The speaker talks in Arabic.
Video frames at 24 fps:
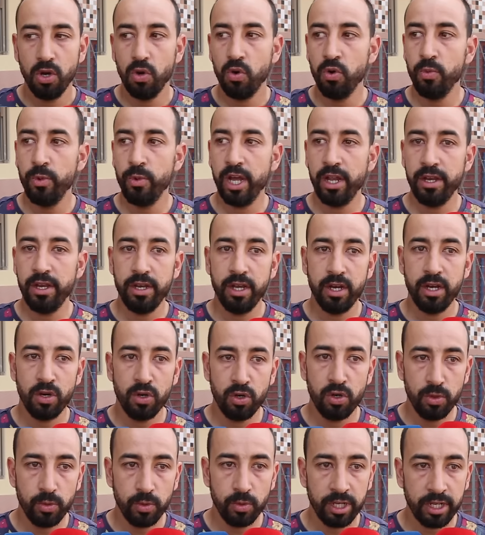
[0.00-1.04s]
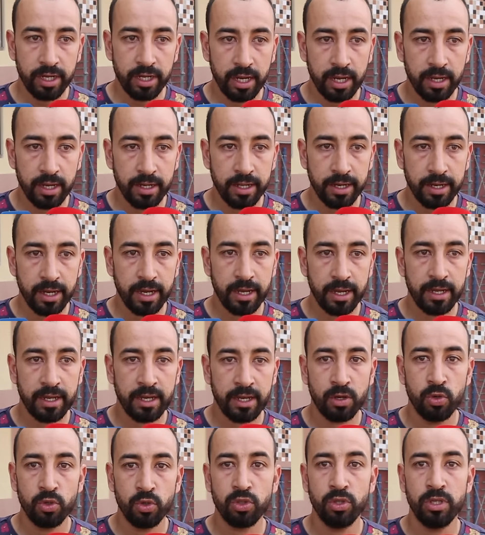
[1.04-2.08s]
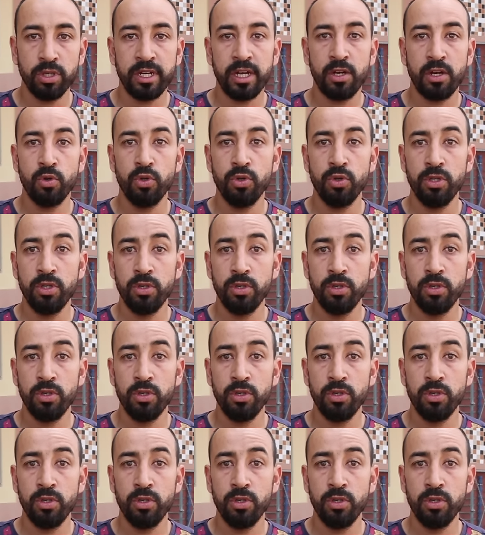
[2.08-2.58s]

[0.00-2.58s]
وبانه راه راه راه